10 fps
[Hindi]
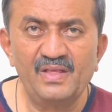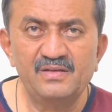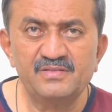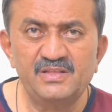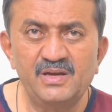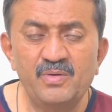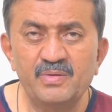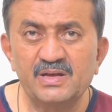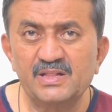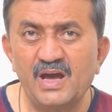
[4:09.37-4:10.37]
सदर
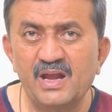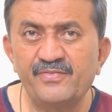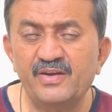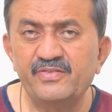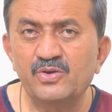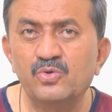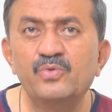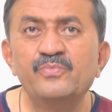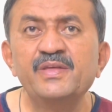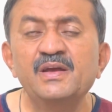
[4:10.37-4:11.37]
ममलिकत आरिफ अलवी को
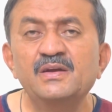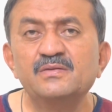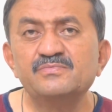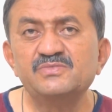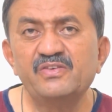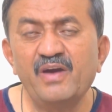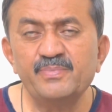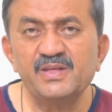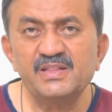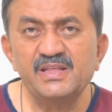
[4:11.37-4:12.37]

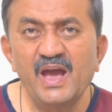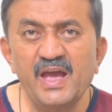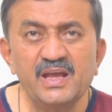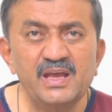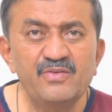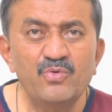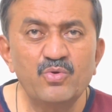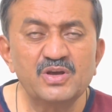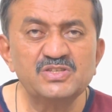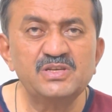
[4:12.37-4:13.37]
जवाब दे दिया है कि वो
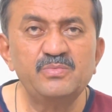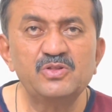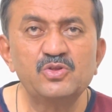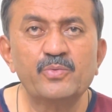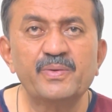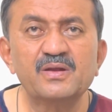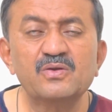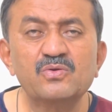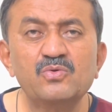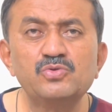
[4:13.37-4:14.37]
किसी भी तौर पर
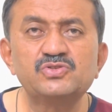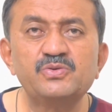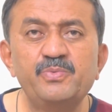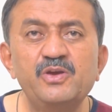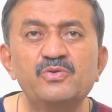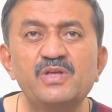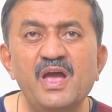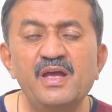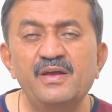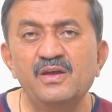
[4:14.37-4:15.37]
कुछ भी हो
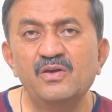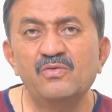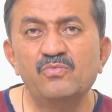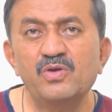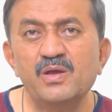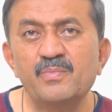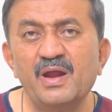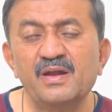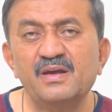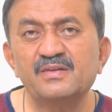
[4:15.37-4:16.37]
जाए वो
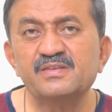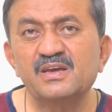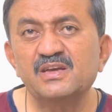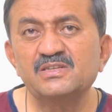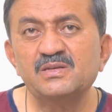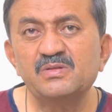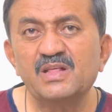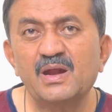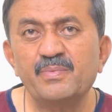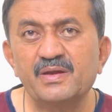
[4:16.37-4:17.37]
इमरान खान से किसी भी
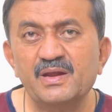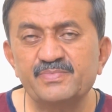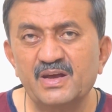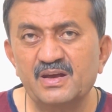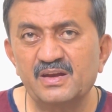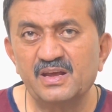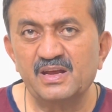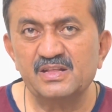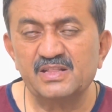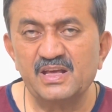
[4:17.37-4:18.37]
तरह पर रबता करने के
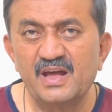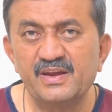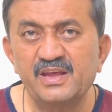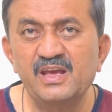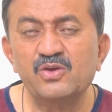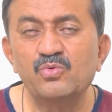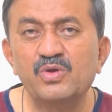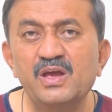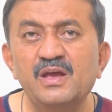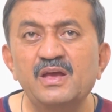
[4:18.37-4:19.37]
लिए तैयार नहीं है
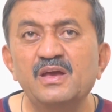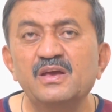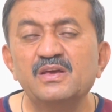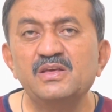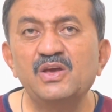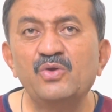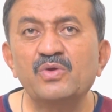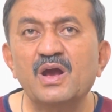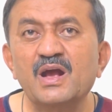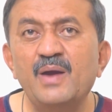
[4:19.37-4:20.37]
क्योंकि ये
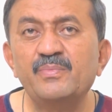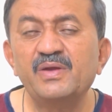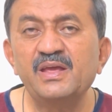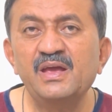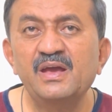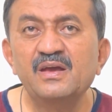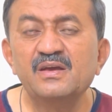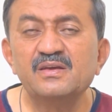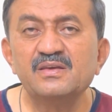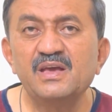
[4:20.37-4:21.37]
उनका काम नहीं है
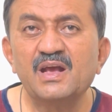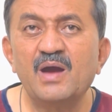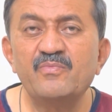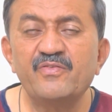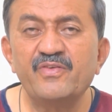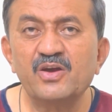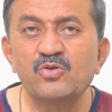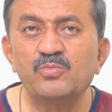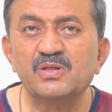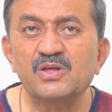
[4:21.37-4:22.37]
ये काम वफाक
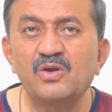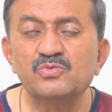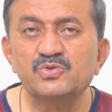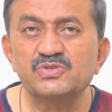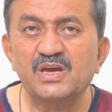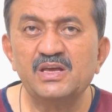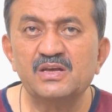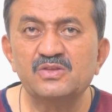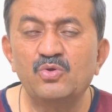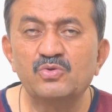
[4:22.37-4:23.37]
हुकूमत का उसको चाहिए
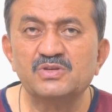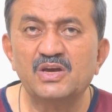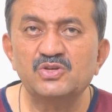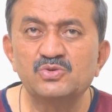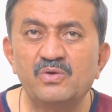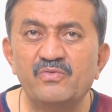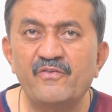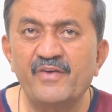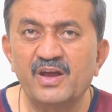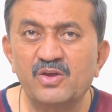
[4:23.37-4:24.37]
जो उसका इशू है वो
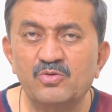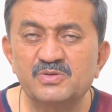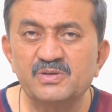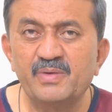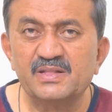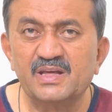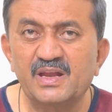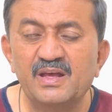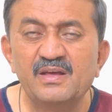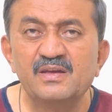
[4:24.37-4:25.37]
हुकूमत से बात करे